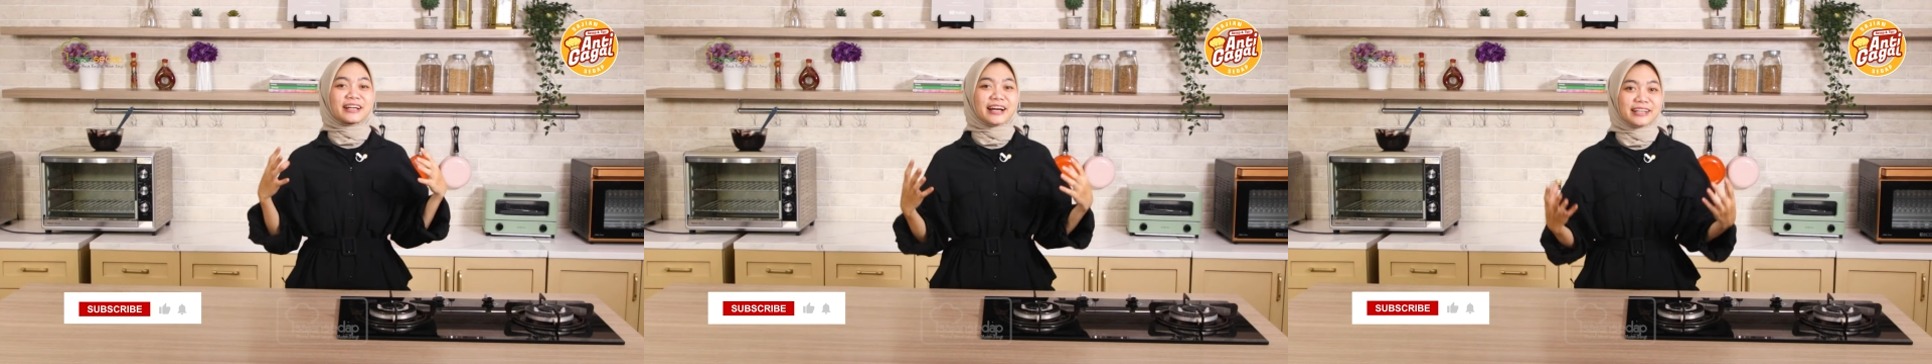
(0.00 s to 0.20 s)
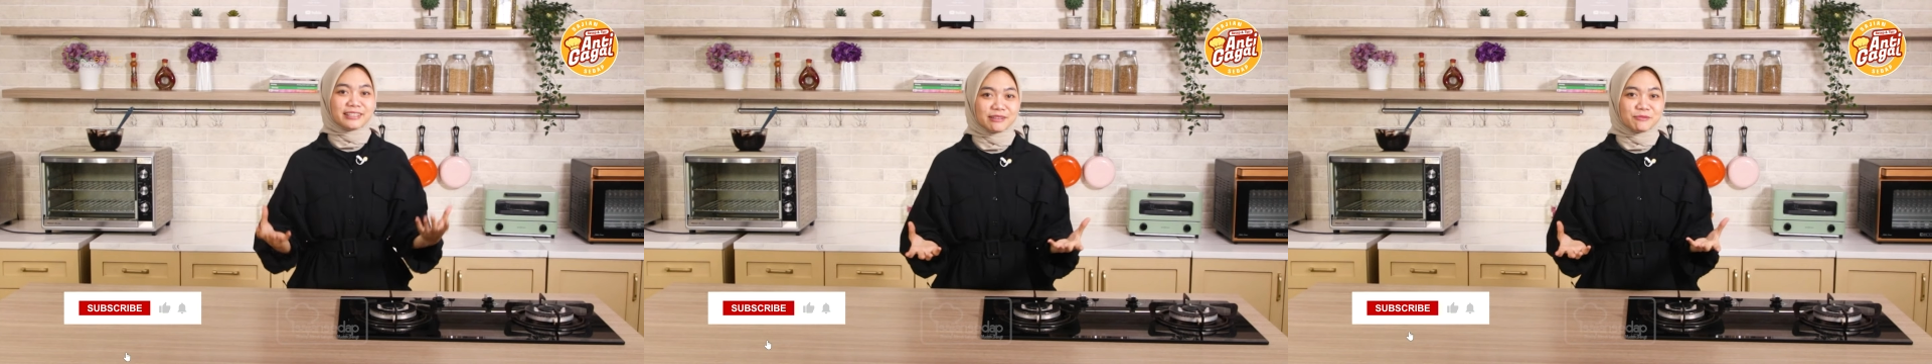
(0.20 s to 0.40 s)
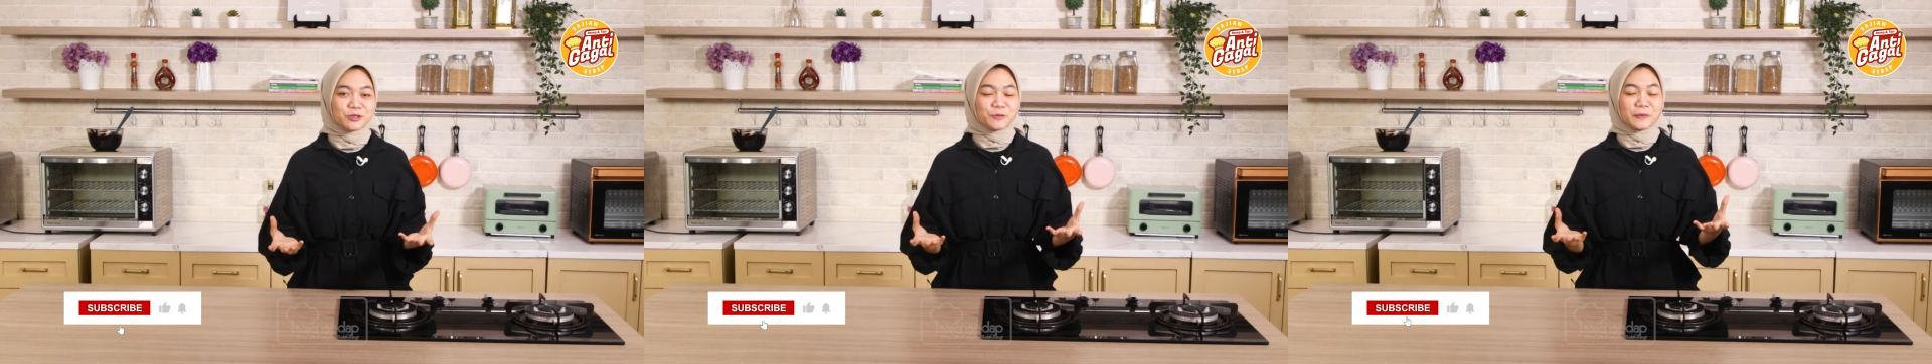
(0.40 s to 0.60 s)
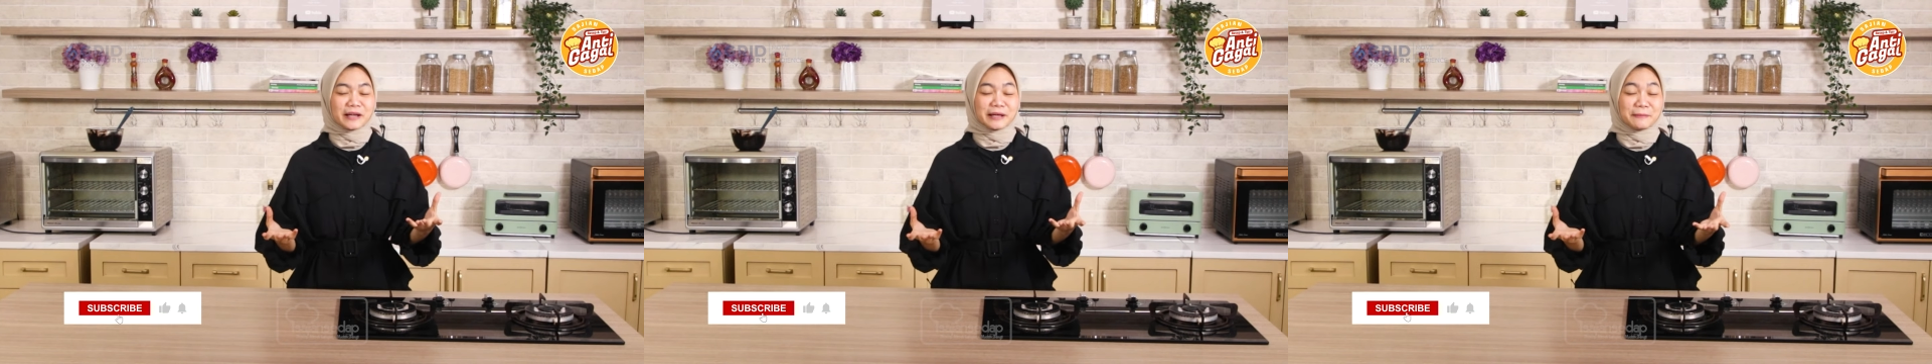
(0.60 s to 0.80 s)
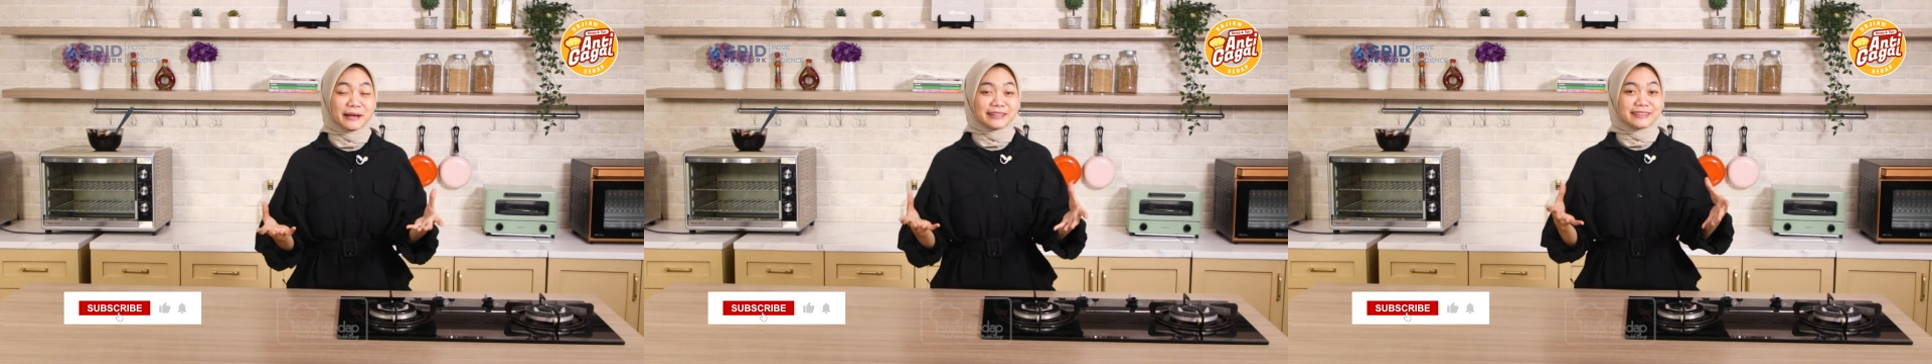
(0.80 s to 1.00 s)
ayam
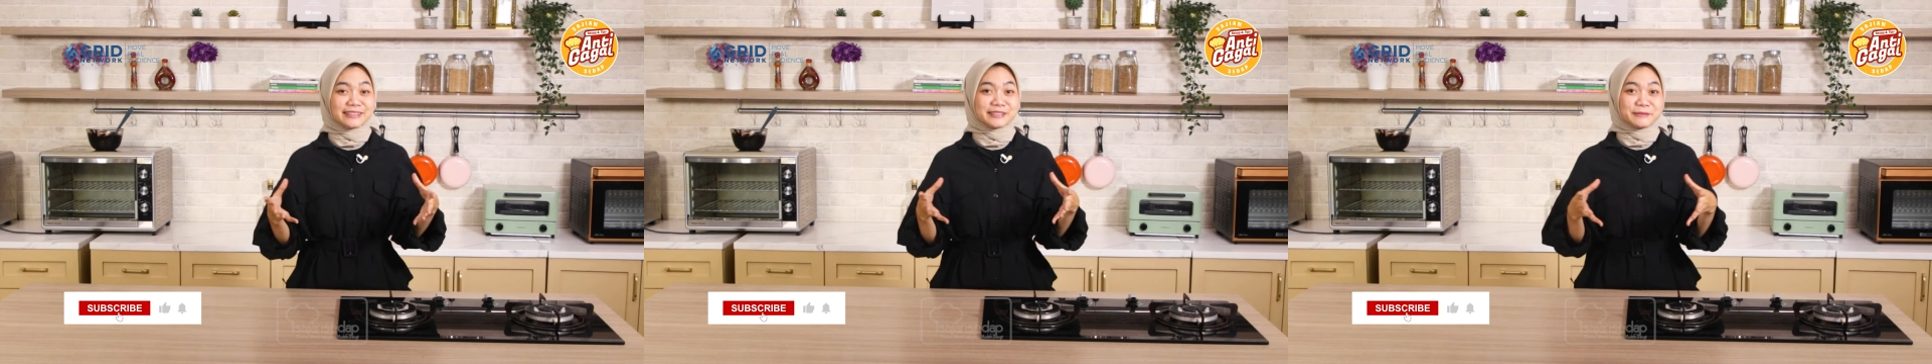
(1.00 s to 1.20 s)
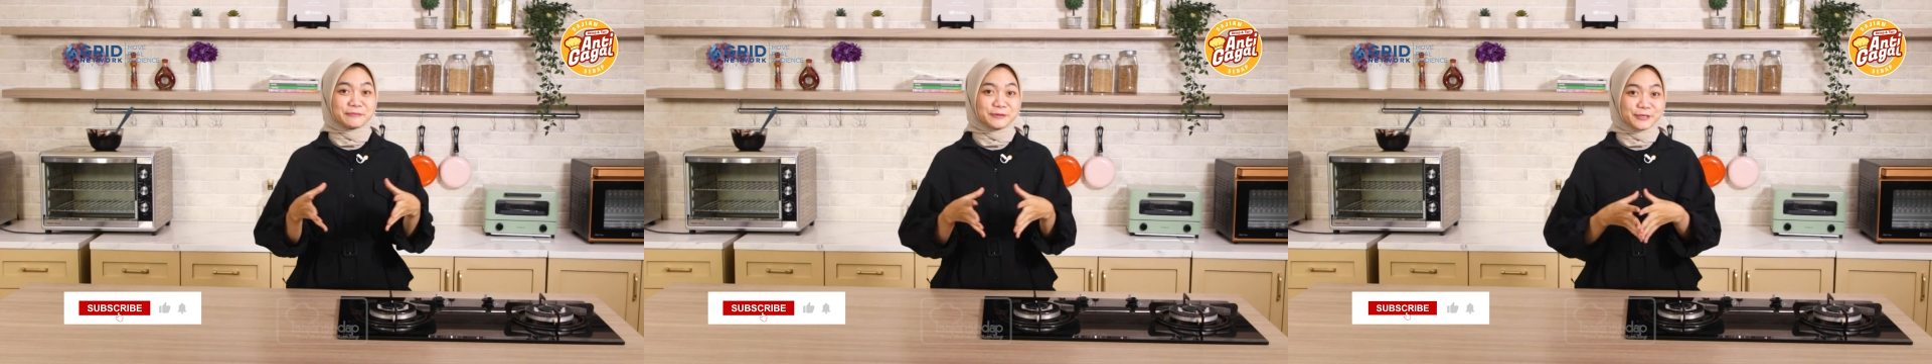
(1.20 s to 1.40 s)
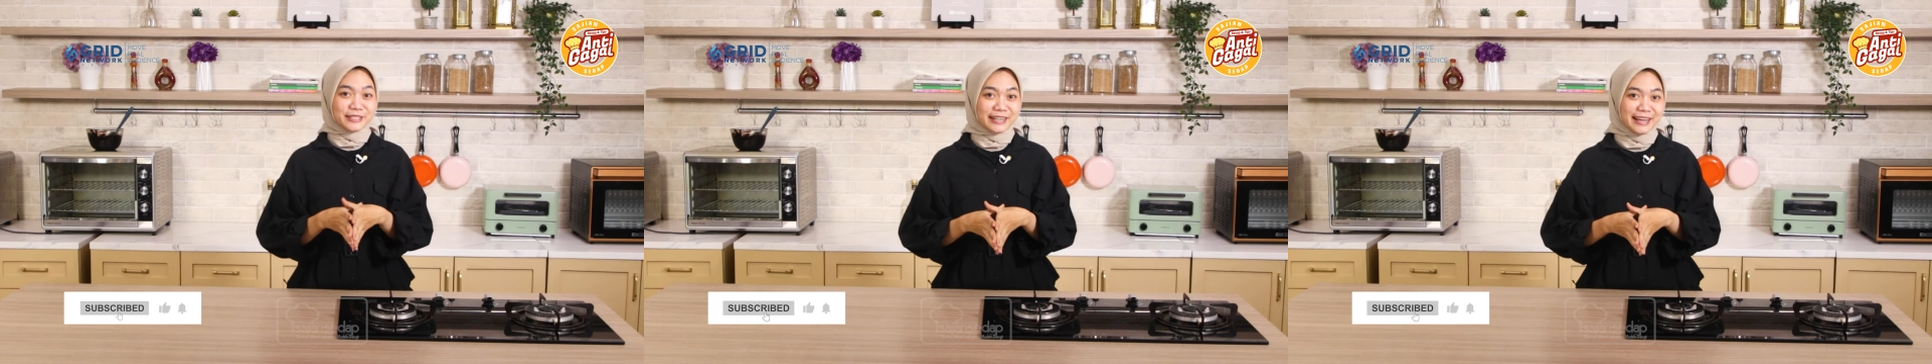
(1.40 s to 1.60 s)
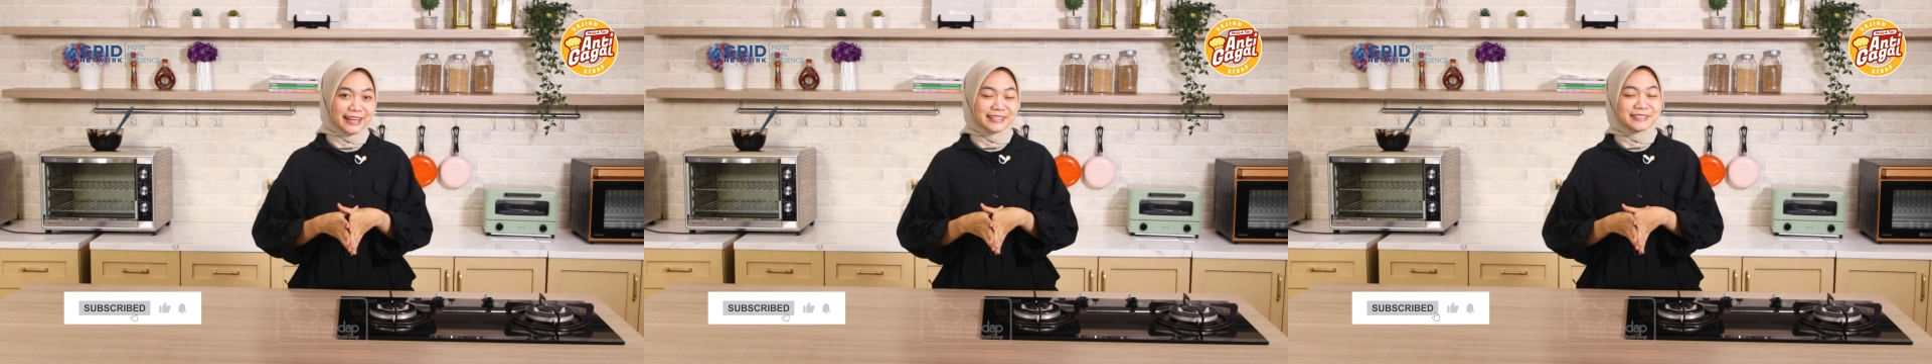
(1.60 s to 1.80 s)
supaya matang sempurna.